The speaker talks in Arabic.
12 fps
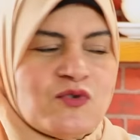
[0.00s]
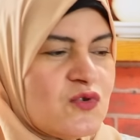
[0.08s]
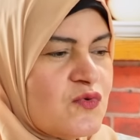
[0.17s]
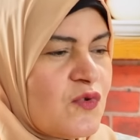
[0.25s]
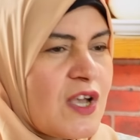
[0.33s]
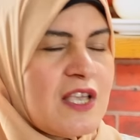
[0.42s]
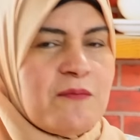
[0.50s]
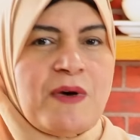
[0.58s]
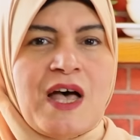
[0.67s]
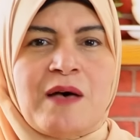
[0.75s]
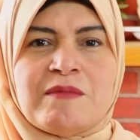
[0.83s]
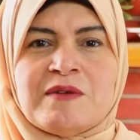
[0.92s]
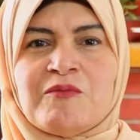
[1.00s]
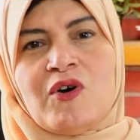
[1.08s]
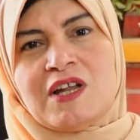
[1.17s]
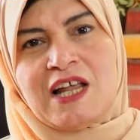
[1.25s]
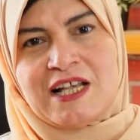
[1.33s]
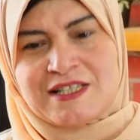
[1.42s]
بصوا جايباها من
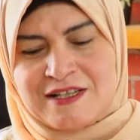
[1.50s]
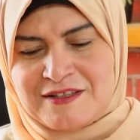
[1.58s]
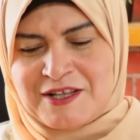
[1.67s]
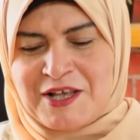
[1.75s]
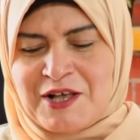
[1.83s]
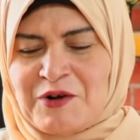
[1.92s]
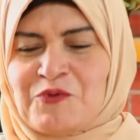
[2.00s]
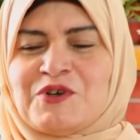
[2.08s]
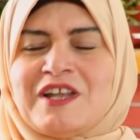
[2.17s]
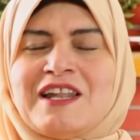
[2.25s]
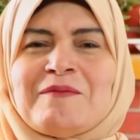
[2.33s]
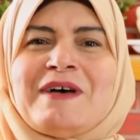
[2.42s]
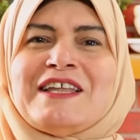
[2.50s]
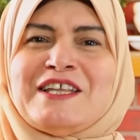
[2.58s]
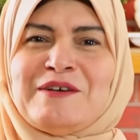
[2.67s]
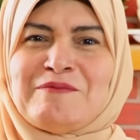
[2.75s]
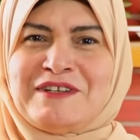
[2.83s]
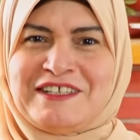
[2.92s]
بق الاسد ويلا بقى
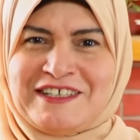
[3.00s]
نعمل